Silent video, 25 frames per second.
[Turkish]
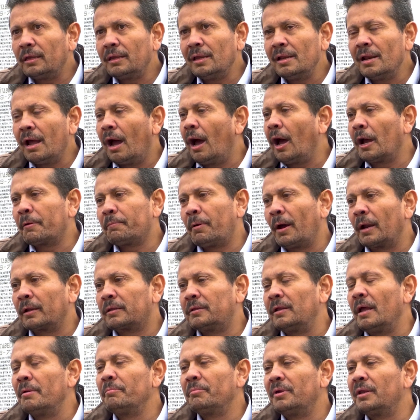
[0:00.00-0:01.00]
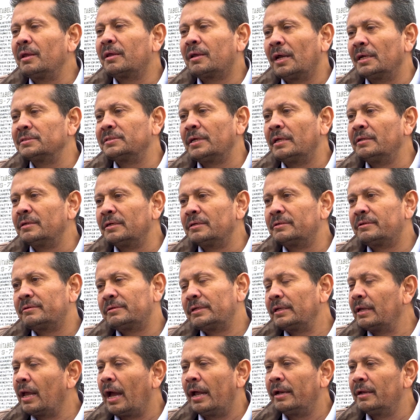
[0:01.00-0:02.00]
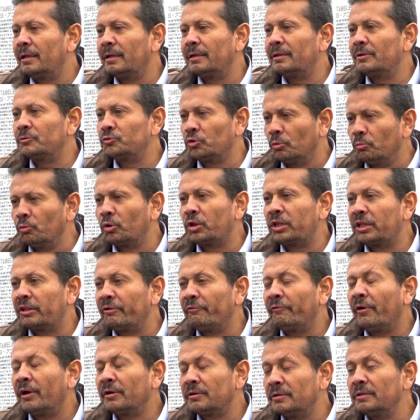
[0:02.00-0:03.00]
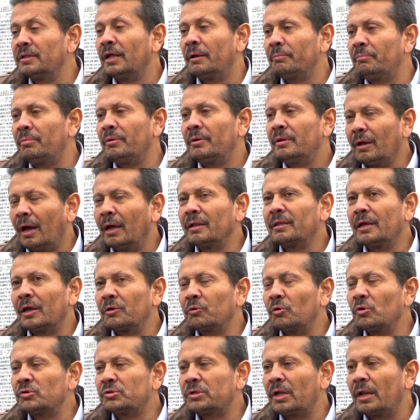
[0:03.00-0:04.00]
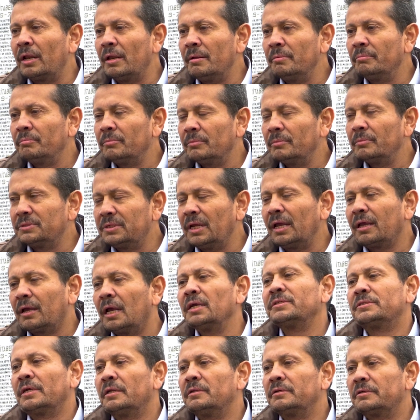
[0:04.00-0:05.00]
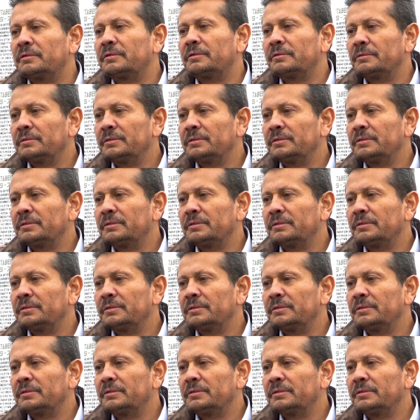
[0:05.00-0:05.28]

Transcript: yine AK Parti'den biri kazanır. Yani Cumhur İttifakı'ndan aday gösterense kazanır.